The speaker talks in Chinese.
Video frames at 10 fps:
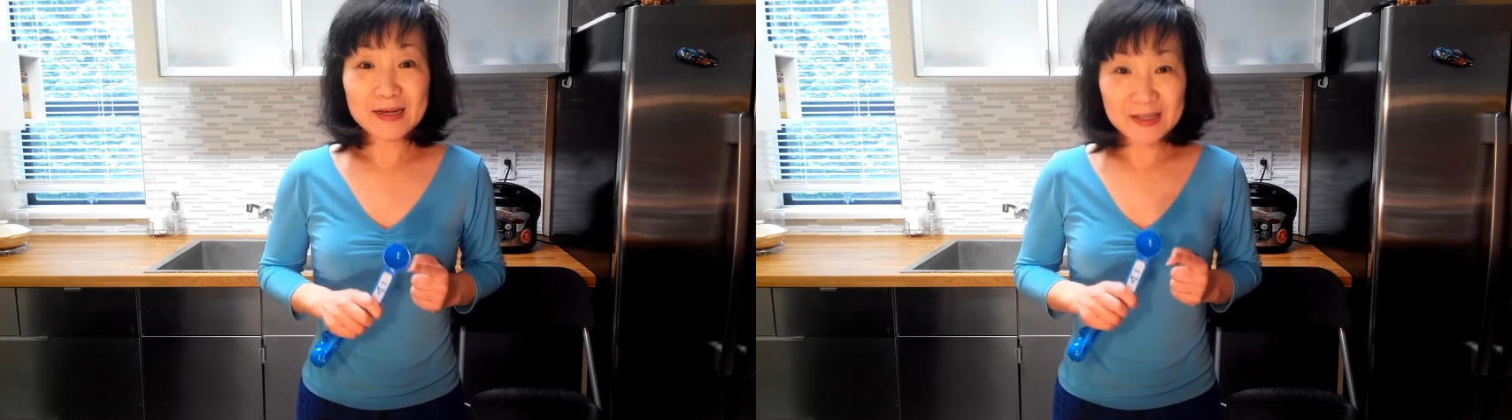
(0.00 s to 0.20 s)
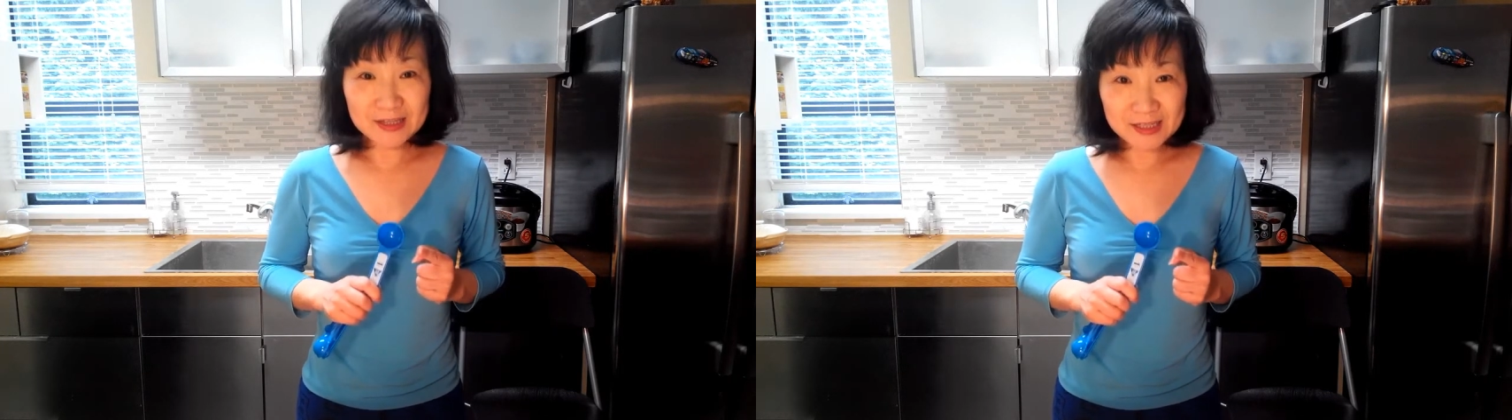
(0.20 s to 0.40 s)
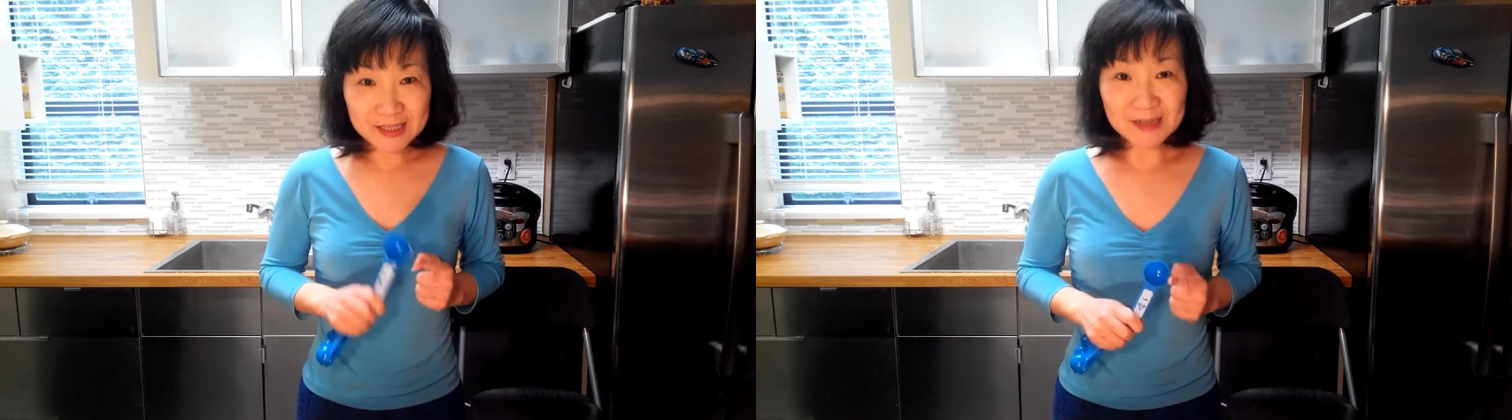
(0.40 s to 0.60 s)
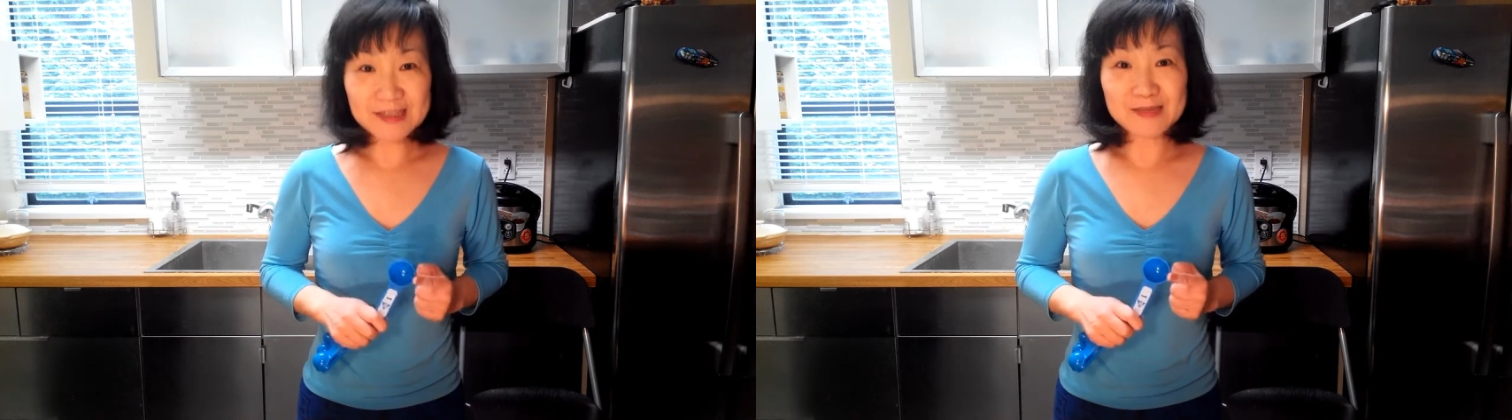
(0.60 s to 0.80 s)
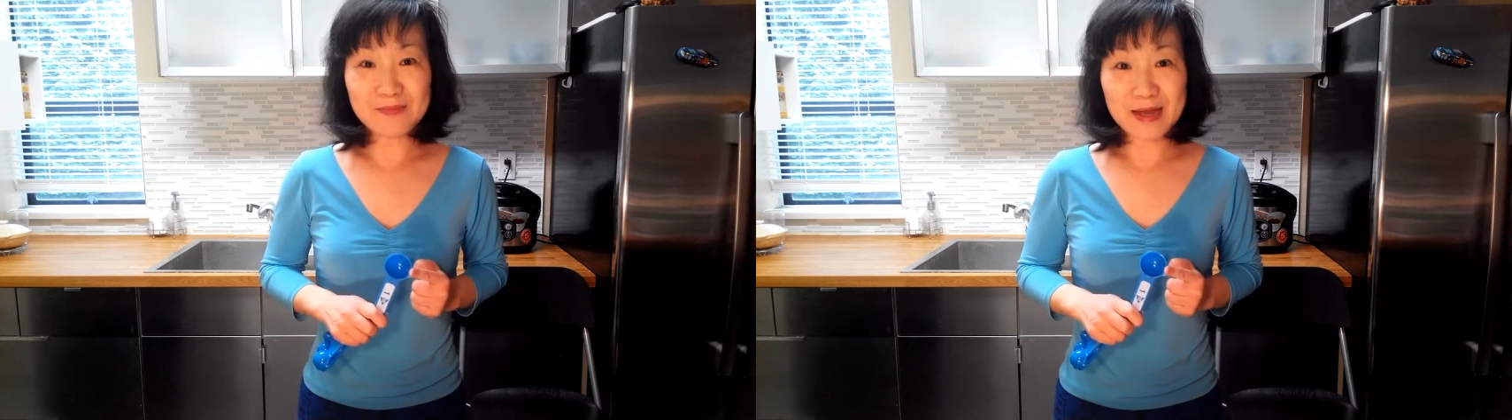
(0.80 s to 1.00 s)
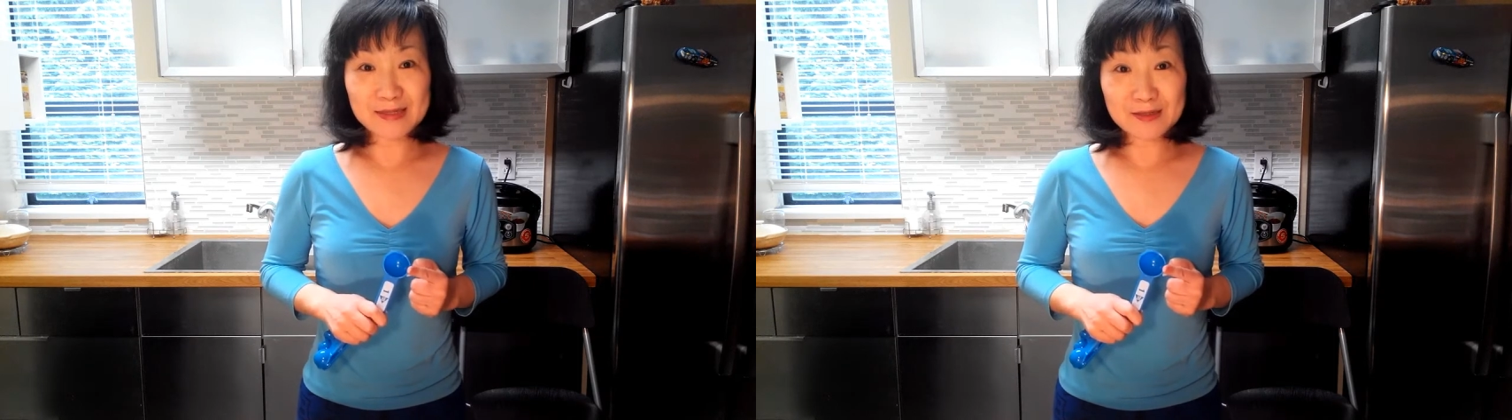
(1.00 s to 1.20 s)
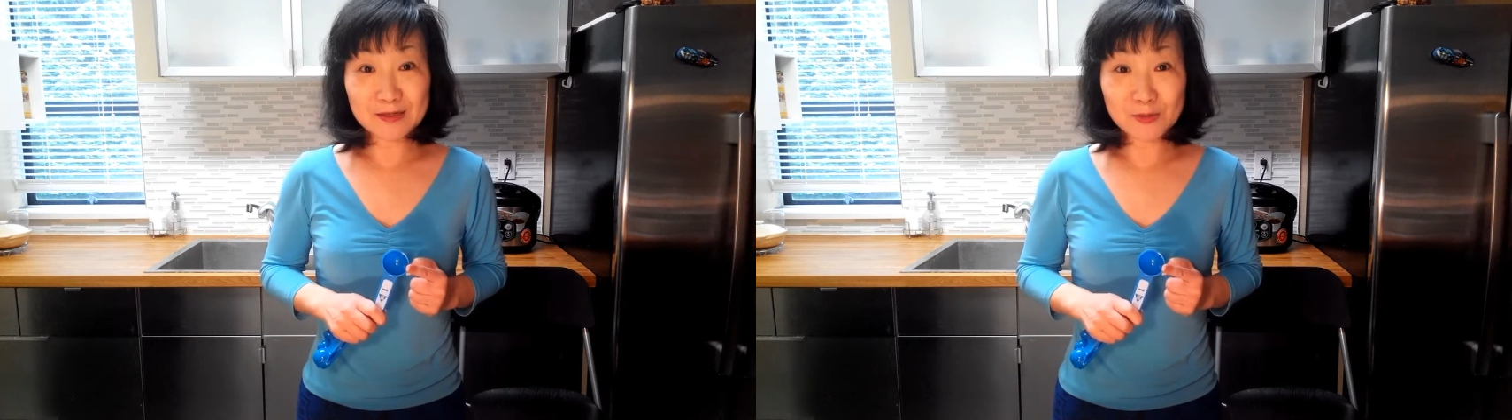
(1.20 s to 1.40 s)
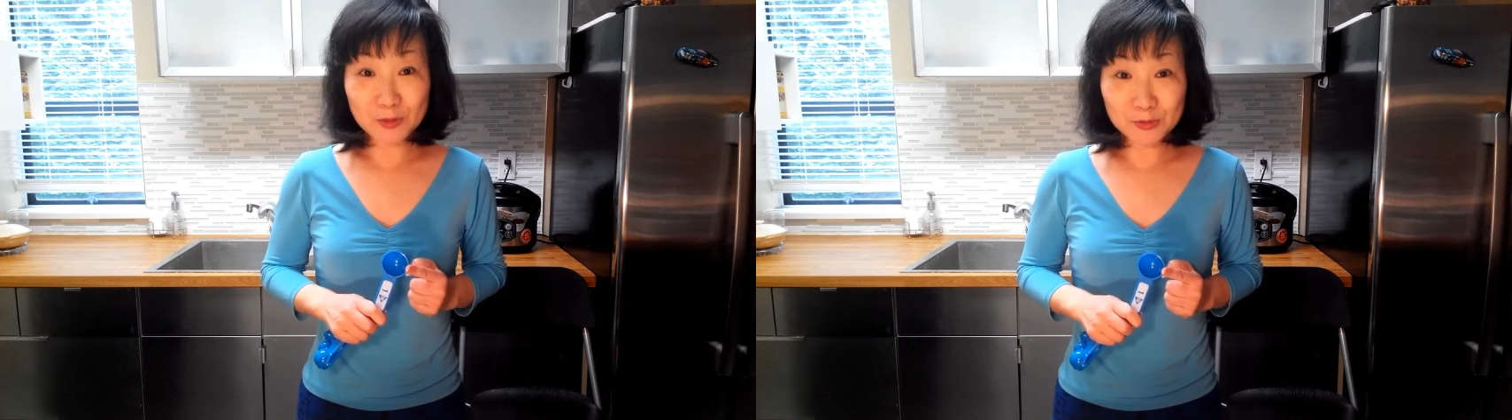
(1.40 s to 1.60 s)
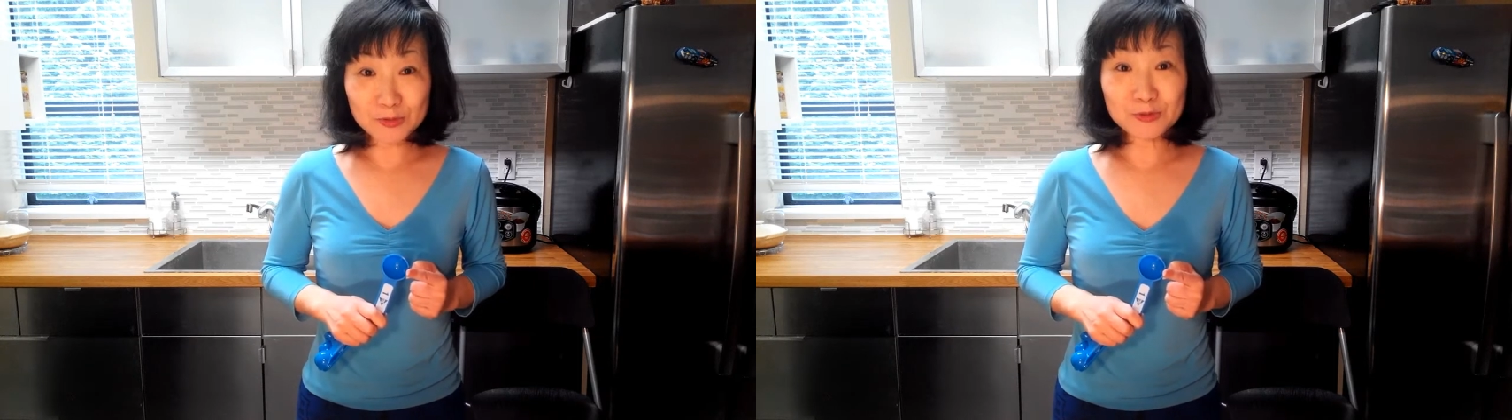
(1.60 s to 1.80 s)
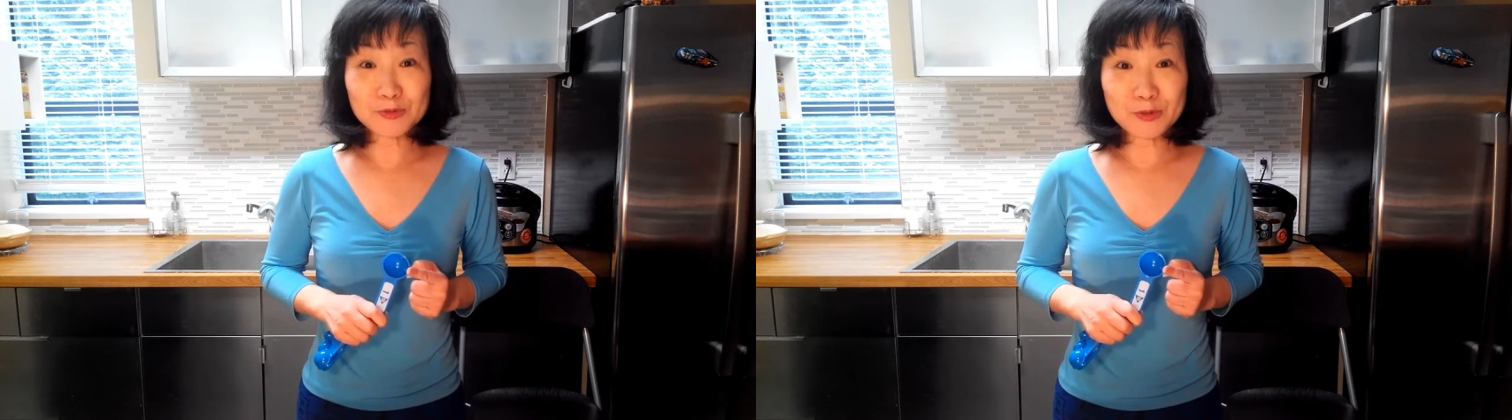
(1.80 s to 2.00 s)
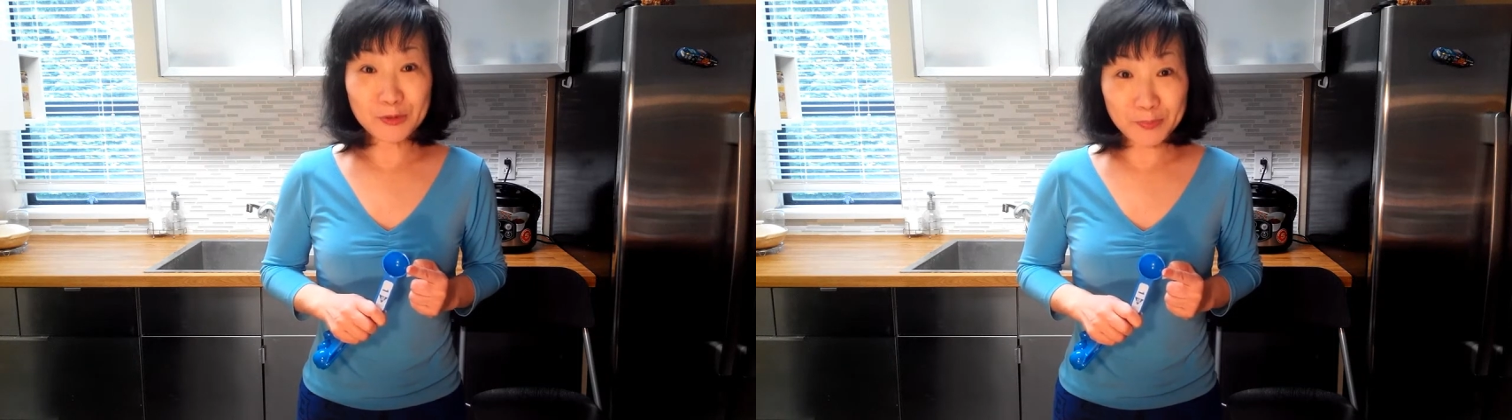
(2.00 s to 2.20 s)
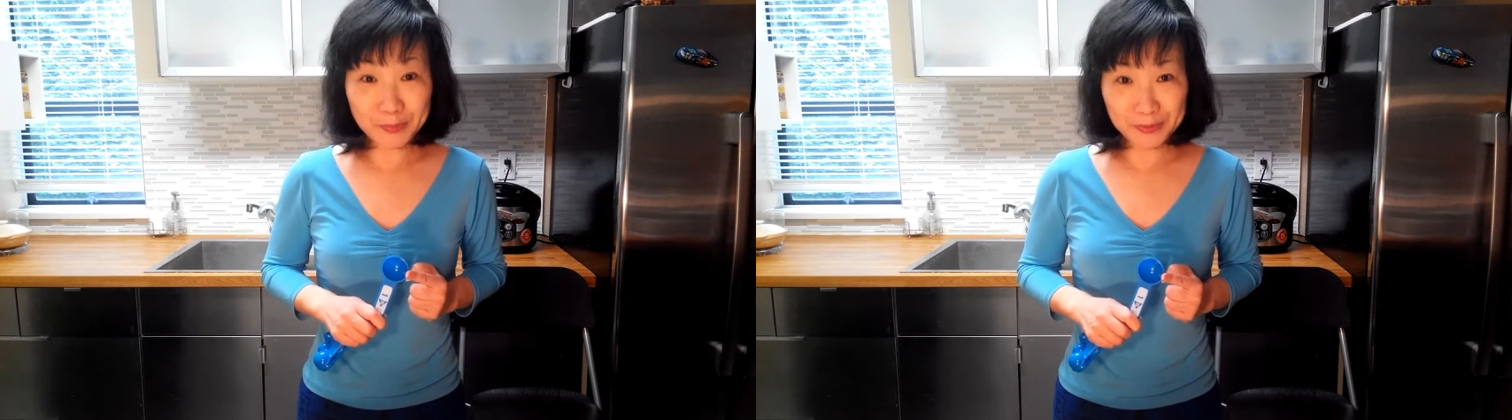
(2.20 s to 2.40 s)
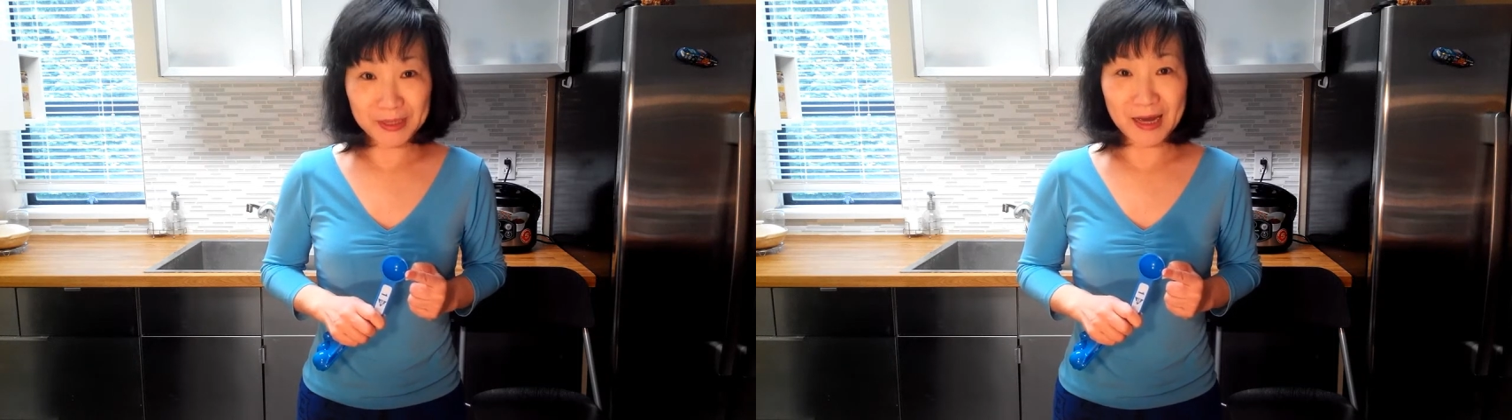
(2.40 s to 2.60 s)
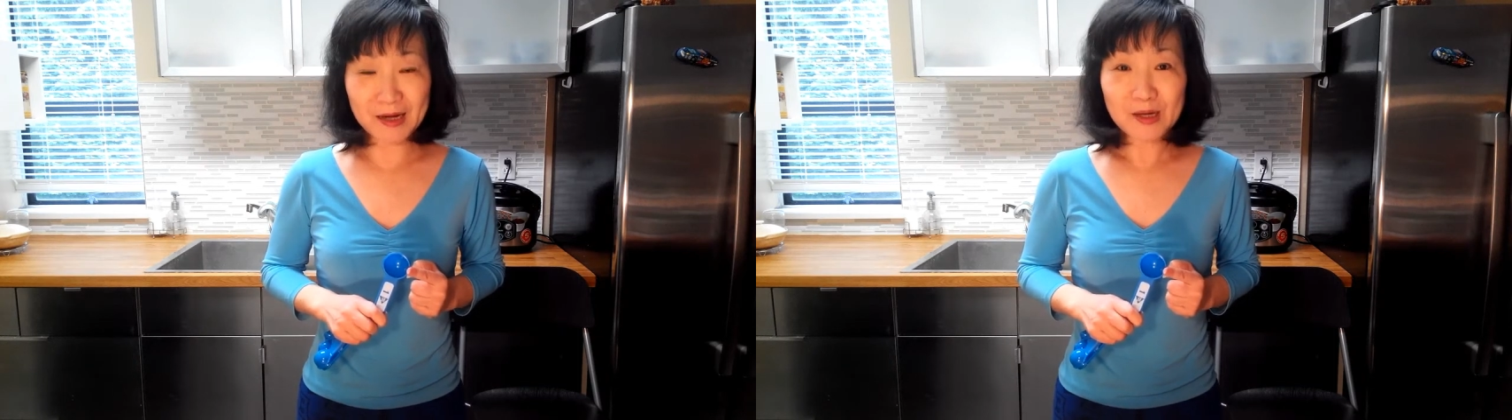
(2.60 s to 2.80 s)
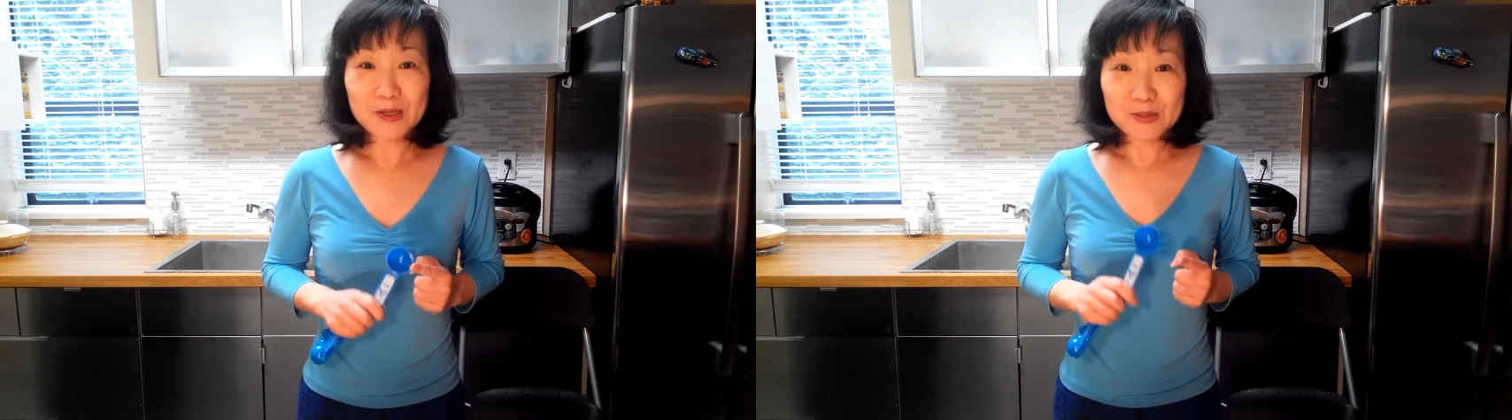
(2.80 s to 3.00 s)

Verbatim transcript: 和上次买的那个浓度都会不一样，